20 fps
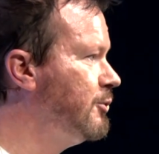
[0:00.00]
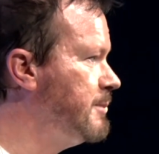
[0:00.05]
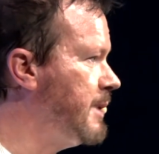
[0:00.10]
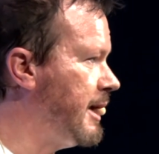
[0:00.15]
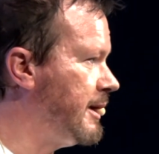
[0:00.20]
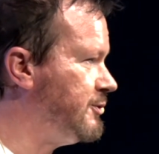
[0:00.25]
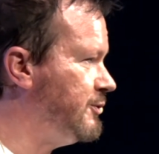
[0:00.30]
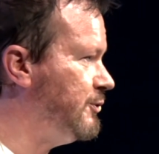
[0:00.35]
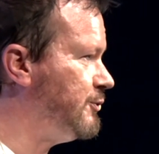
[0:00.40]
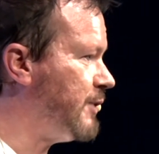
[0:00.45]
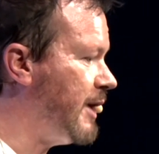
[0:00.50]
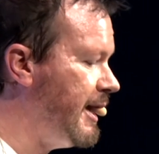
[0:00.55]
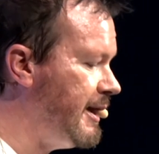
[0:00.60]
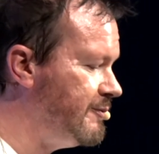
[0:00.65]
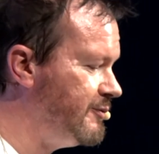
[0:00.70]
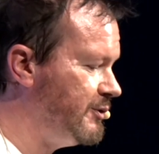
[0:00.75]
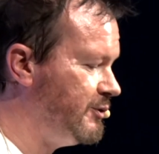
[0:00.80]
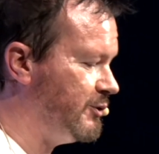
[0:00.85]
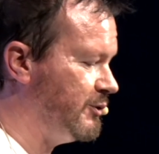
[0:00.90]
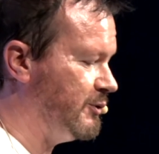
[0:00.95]
リツイートし
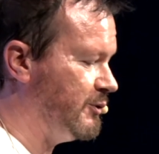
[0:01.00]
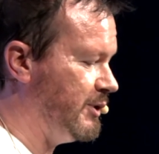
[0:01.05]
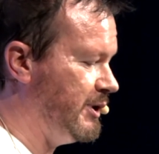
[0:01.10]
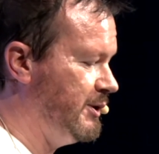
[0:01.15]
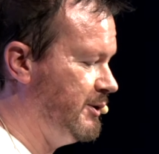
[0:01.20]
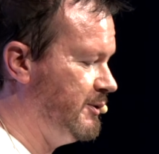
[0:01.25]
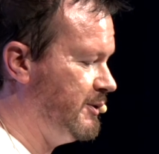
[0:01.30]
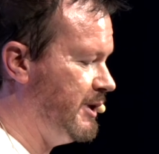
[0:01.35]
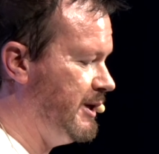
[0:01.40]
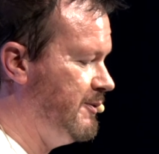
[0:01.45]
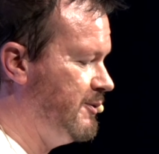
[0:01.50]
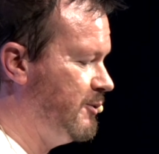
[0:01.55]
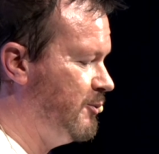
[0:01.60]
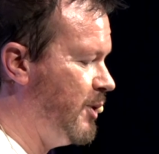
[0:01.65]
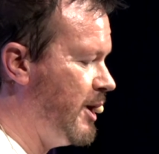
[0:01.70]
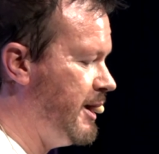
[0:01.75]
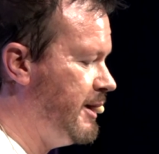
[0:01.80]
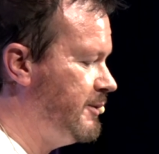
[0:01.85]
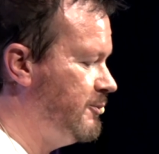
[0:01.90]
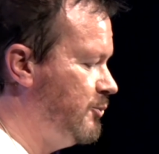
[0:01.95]
ているわけです。
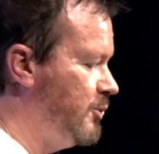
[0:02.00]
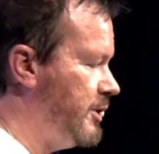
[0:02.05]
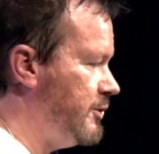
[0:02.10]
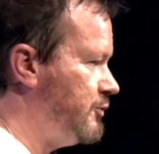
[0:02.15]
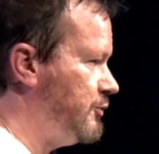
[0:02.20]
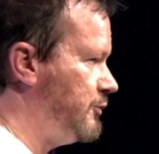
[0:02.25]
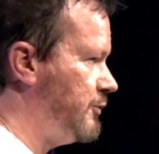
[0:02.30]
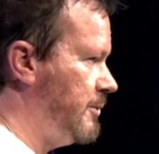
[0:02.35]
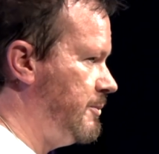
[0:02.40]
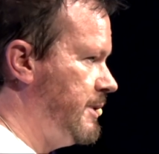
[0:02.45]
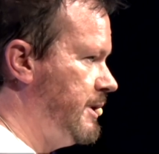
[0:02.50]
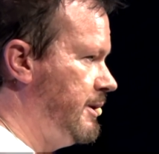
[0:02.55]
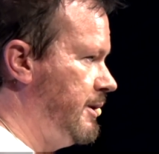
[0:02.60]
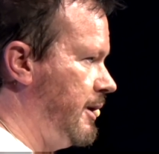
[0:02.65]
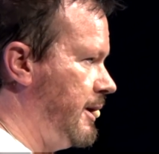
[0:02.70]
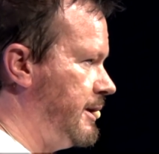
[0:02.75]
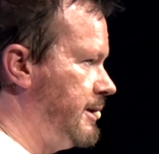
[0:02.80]
でこの考